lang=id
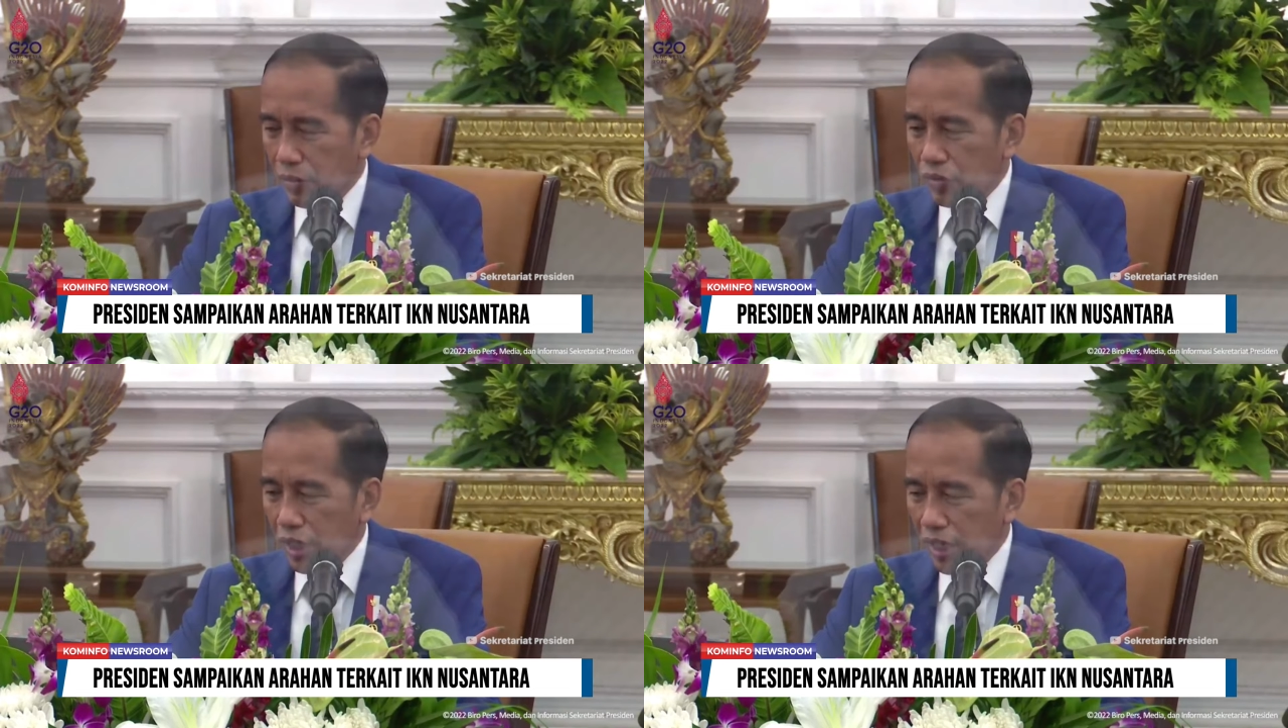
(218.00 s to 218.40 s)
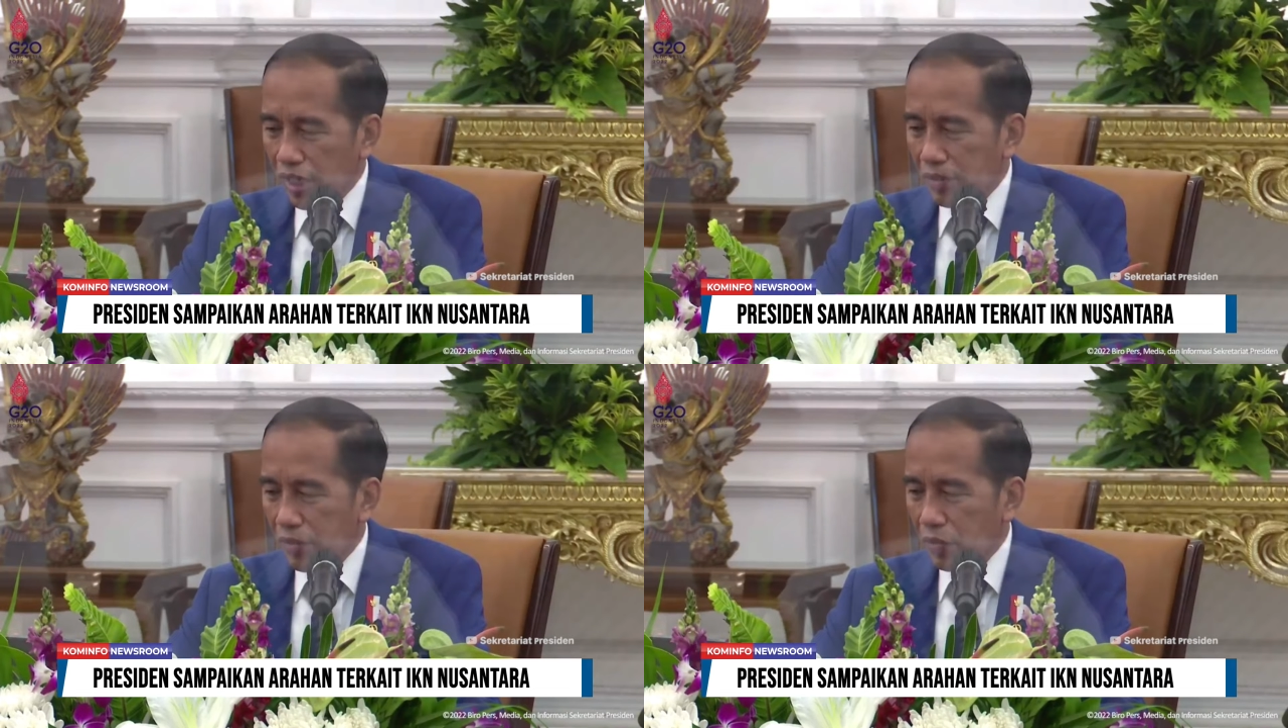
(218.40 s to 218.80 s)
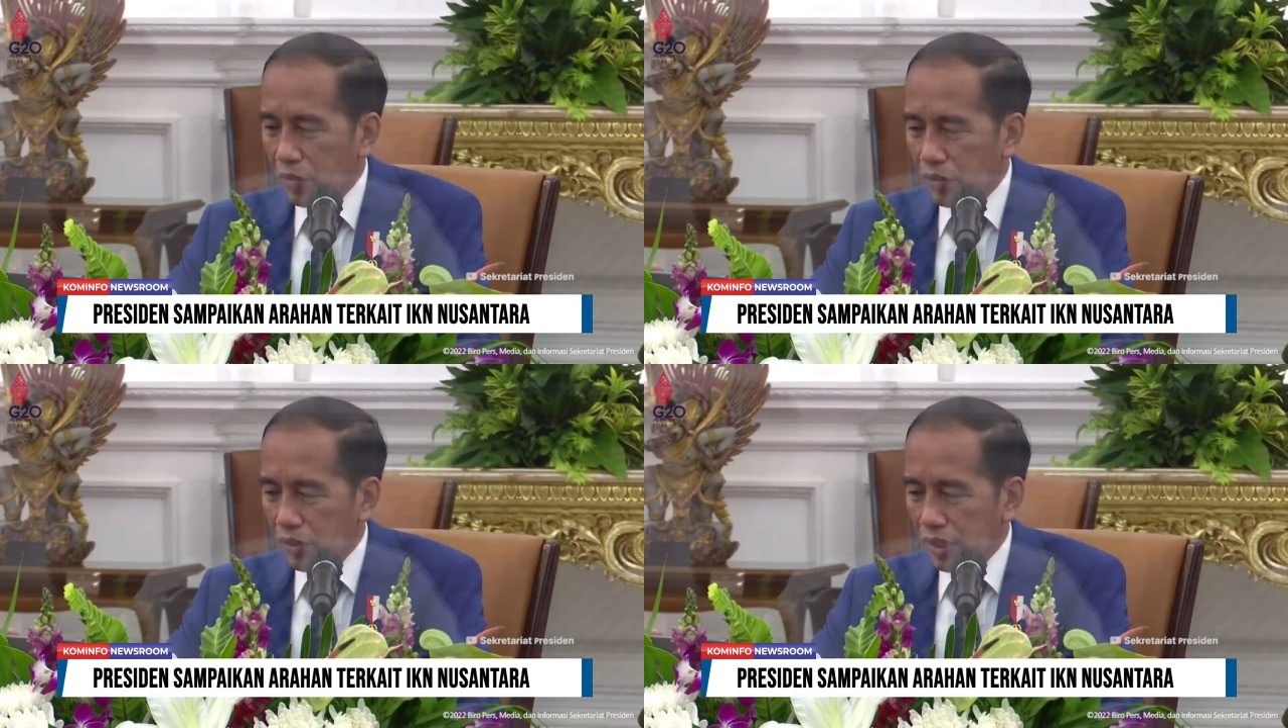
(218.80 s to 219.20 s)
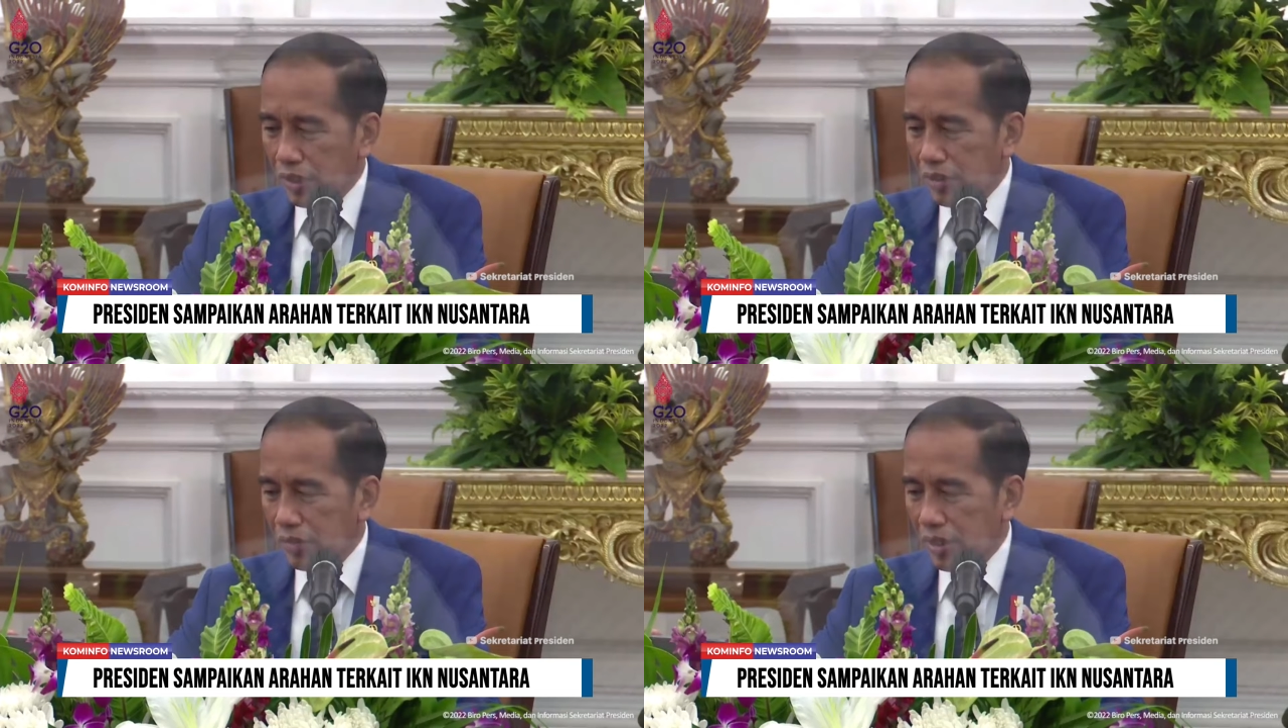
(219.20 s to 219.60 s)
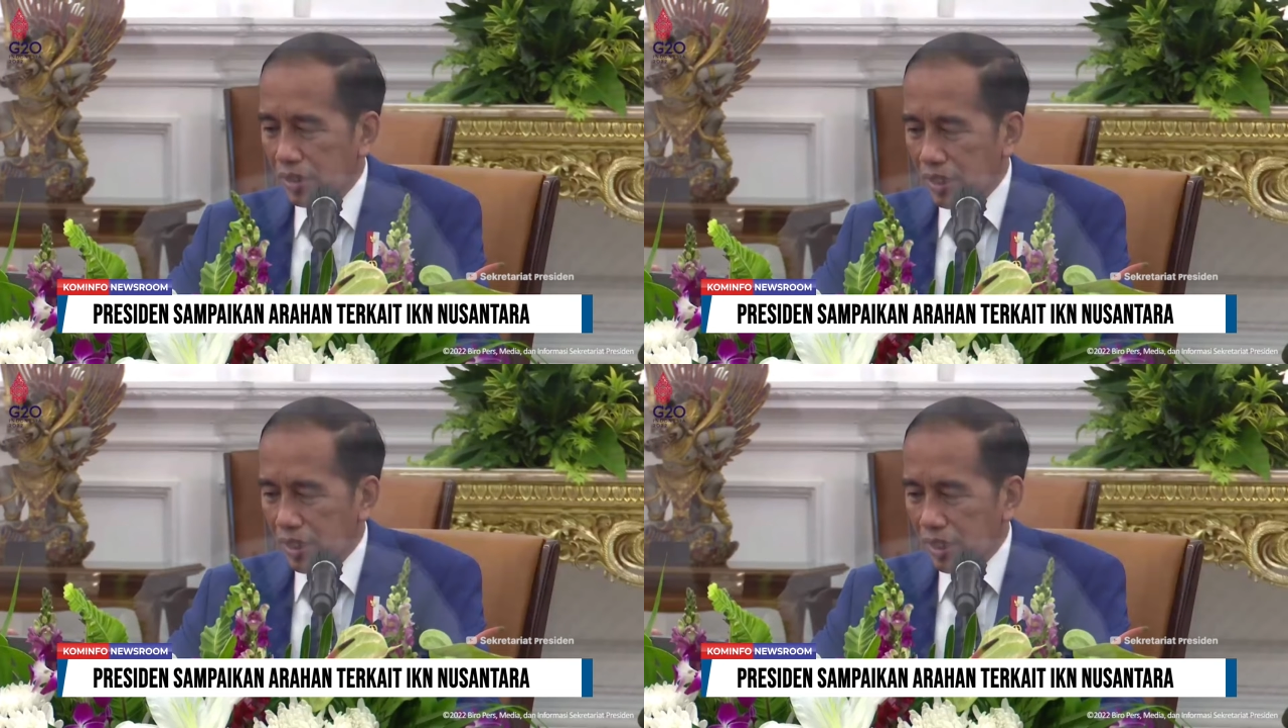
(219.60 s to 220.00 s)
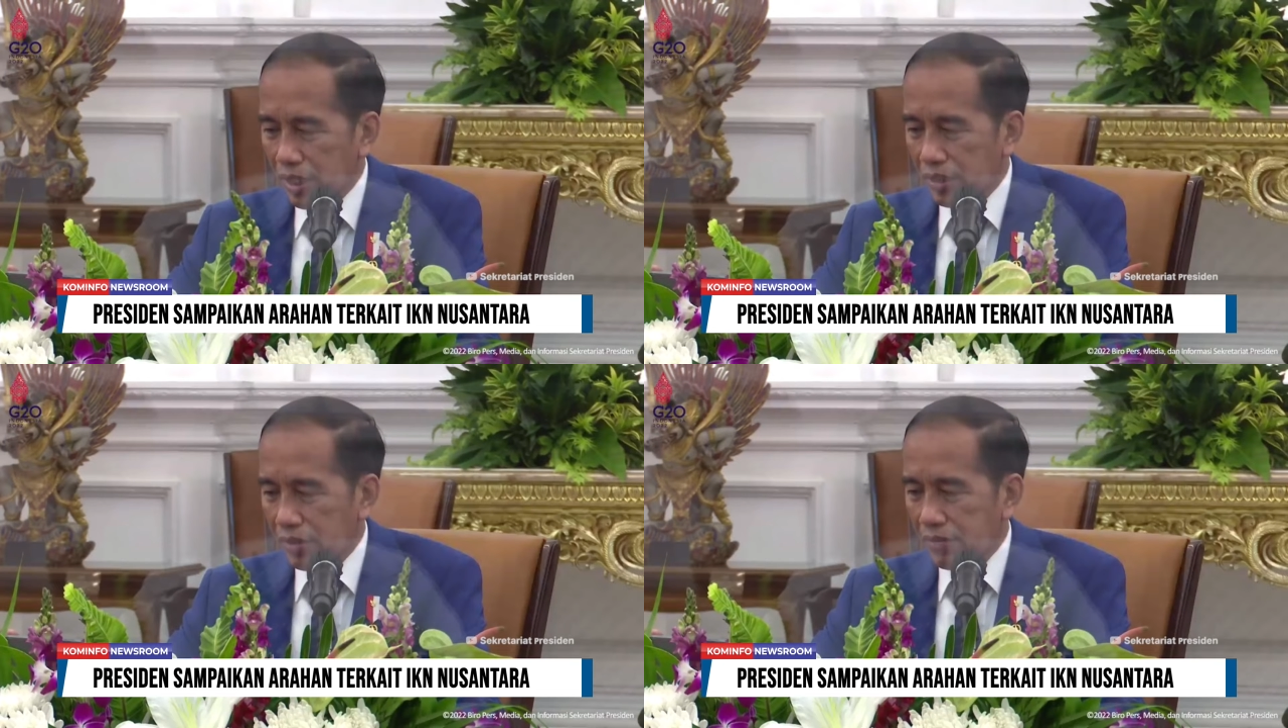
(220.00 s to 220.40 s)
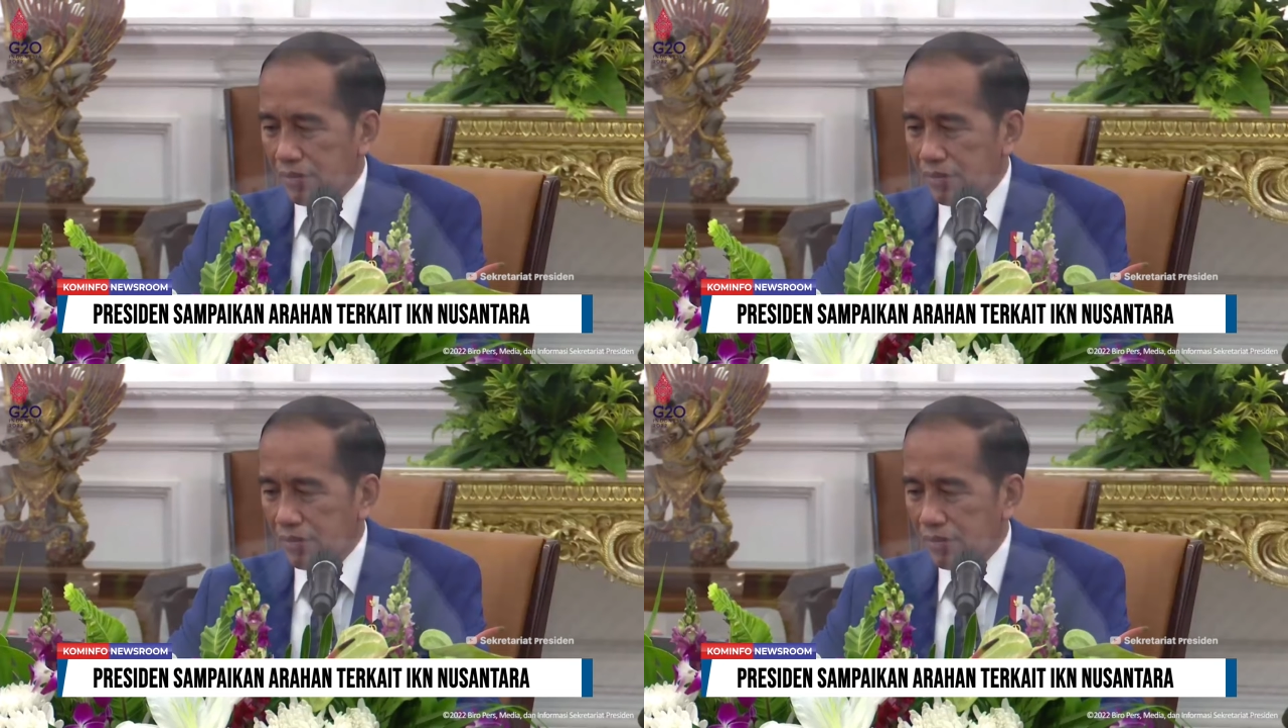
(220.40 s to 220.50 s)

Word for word: perusahaan maupun oleh masyarakat